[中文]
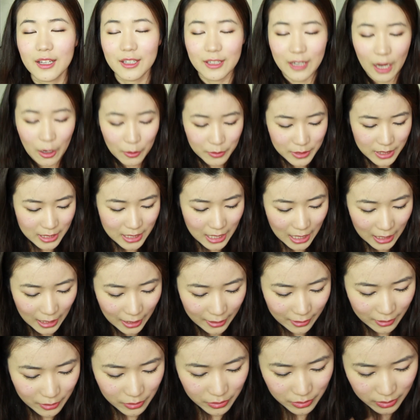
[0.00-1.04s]
然后接下
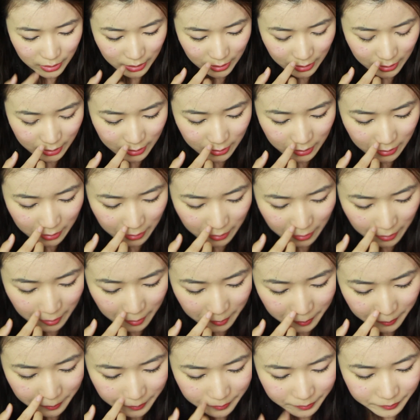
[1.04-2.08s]
来呢是一
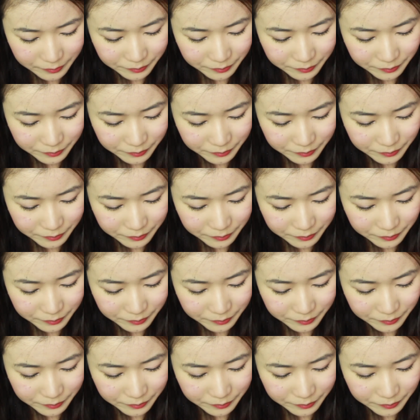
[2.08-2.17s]
个